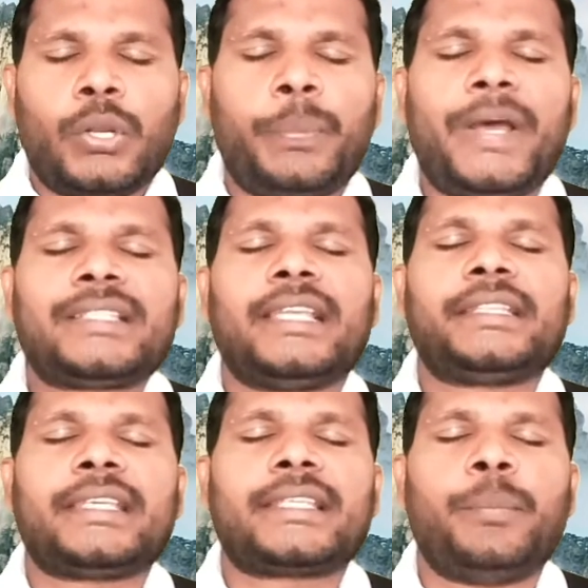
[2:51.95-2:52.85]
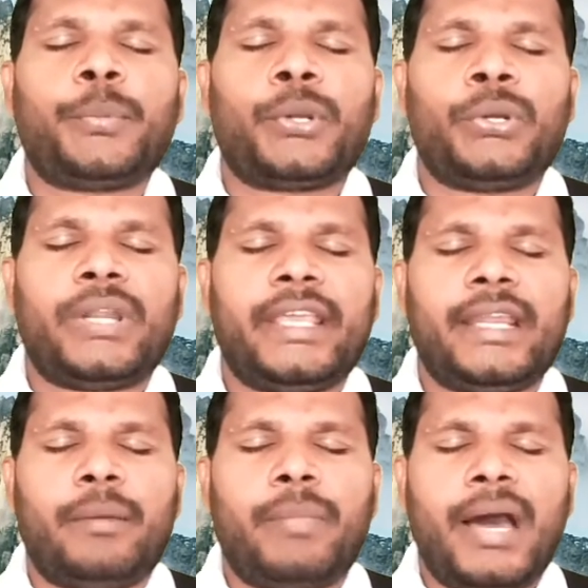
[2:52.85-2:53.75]
కృపా సత్య
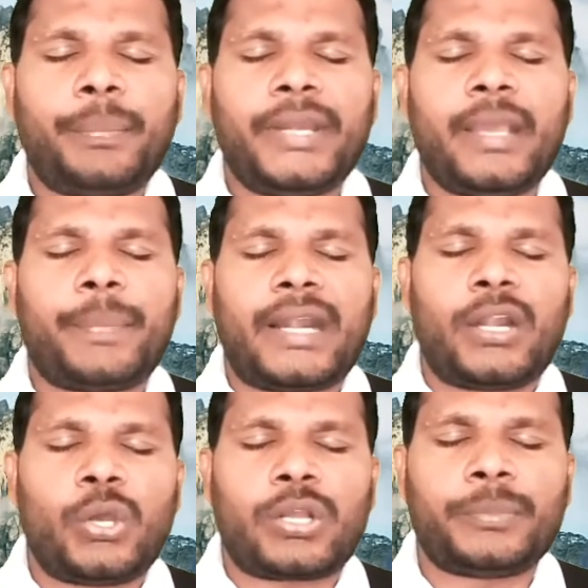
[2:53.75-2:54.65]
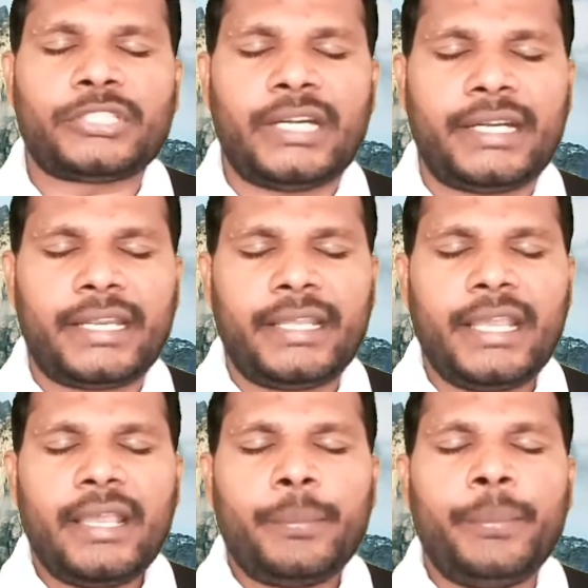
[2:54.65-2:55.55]
సంపూర్ణుడైన మా ప్రియ పరలోకపు తండ్రి
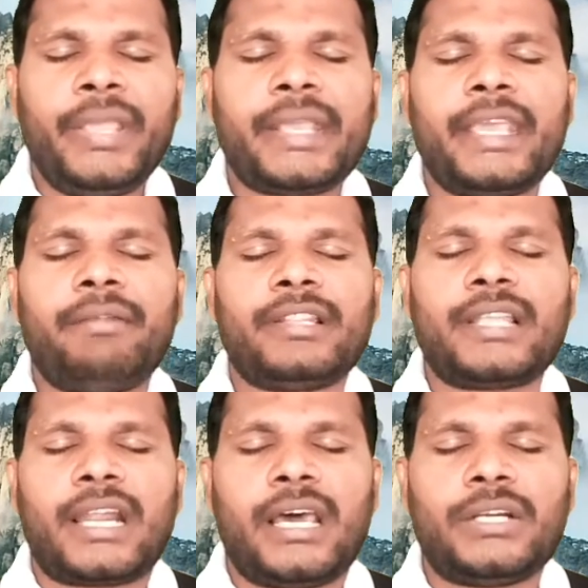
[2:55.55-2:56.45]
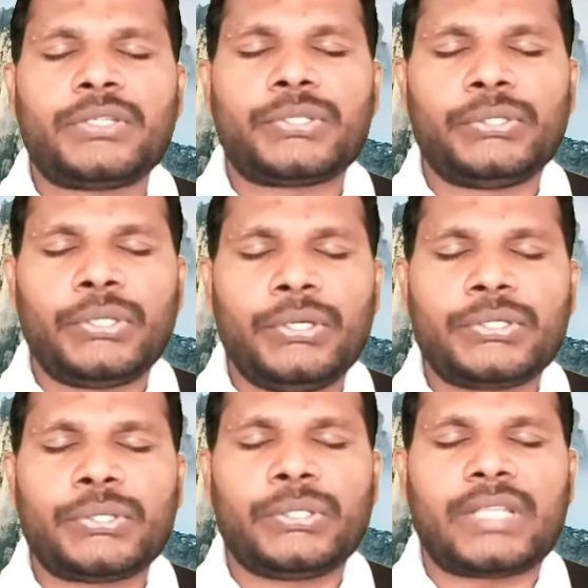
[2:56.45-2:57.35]
మీకే వందనాలు స్థుతులు
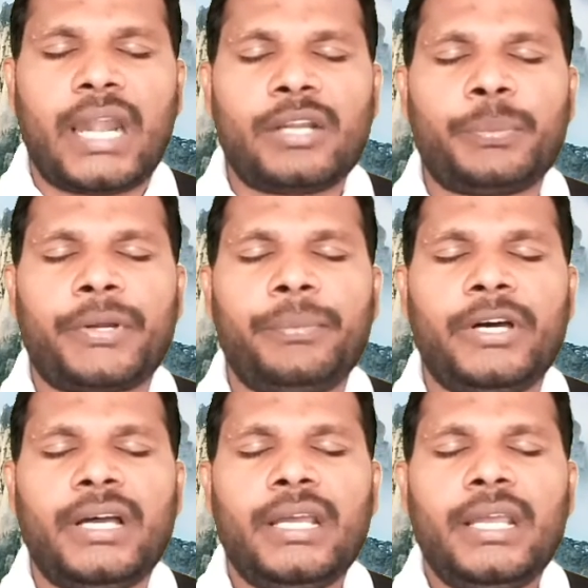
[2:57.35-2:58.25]
స్తోత్రాలు ప్రభు